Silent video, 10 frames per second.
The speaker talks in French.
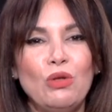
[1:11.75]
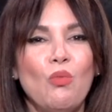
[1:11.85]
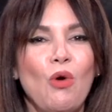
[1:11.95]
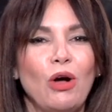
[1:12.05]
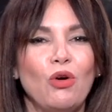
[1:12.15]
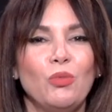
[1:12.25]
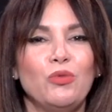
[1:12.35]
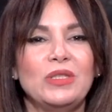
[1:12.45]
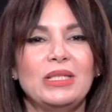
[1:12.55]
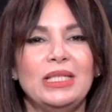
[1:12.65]
Et le moins qu'on
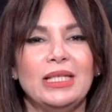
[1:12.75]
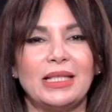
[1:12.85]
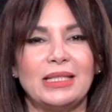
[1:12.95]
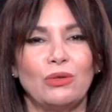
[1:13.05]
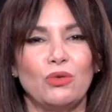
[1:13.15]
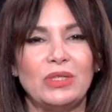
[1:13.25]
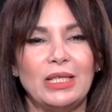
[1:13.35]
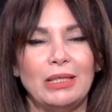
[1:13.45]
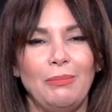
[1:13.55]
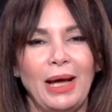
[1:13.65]
puisse dire, c'est que
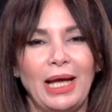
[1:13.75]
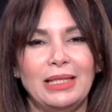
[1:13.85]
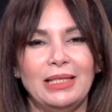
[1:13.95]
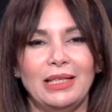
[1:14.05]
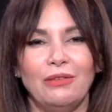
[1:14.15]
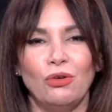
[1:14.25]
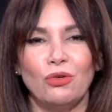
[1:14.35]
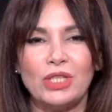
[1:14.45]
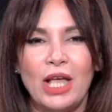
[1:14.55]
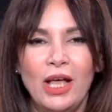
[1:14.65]
ce n'était pas gagné
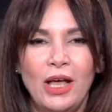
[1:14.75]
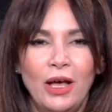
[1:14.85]
d'avance.